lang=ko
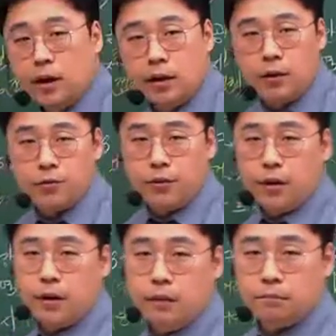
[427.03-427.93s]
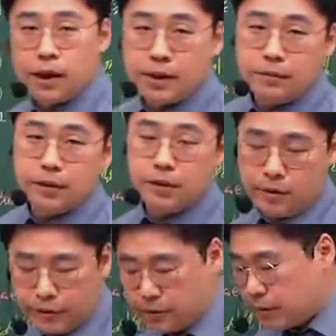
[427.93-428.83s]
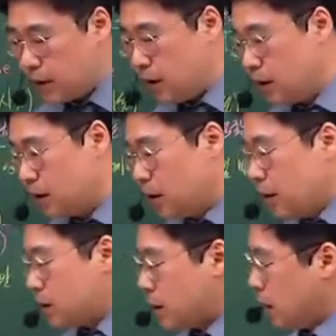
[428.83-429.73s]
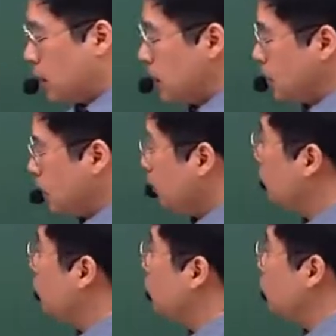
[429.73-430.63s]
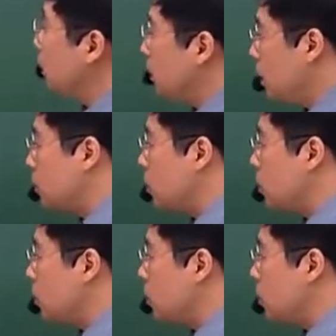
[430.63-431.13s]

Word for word: 대한 내용을 말씀을 드렸을 겁니다. 자, 그래서 교통수단에 따른